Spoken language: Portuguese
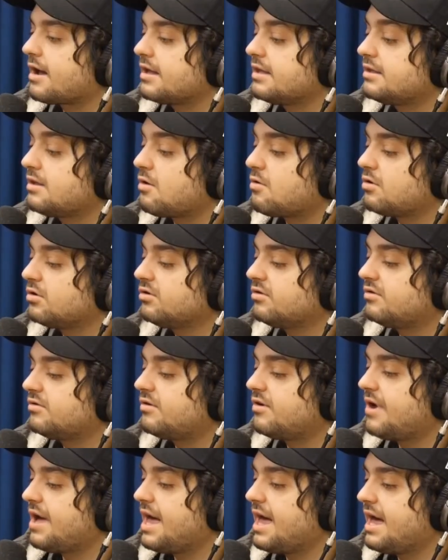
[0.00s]
é, então,
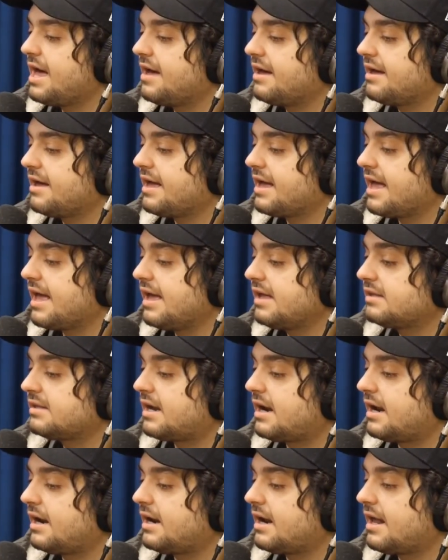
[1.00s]
quando é,
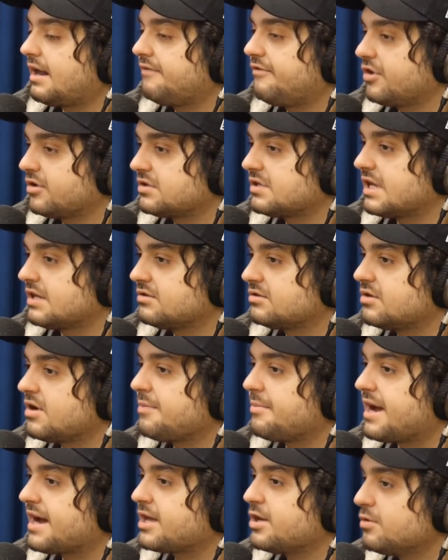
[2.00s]
entra na velocidade do som
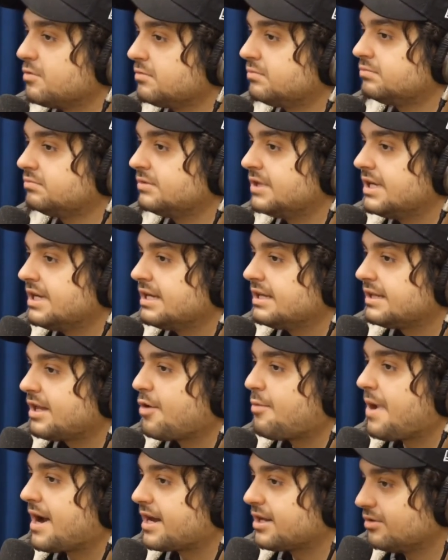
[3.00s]
é Mach 1,
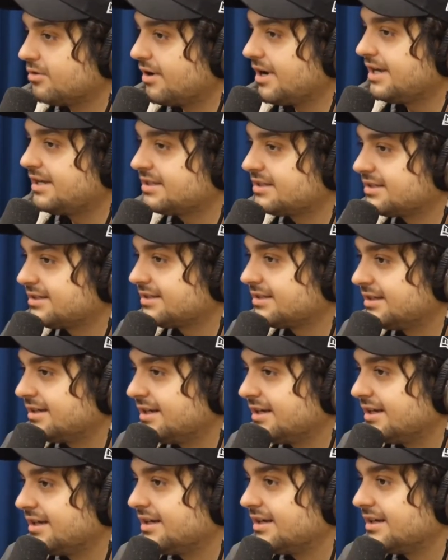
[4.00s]
tem o Mach 2.
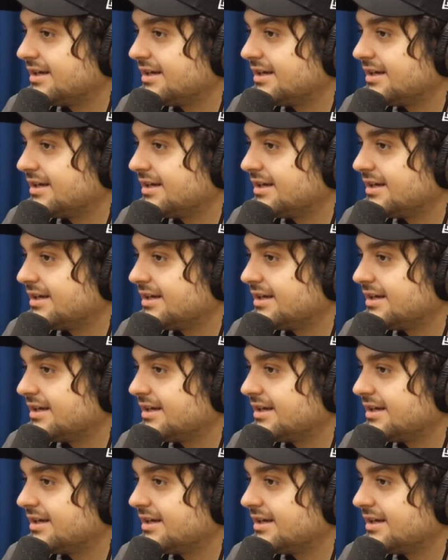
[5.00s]
Tem Mach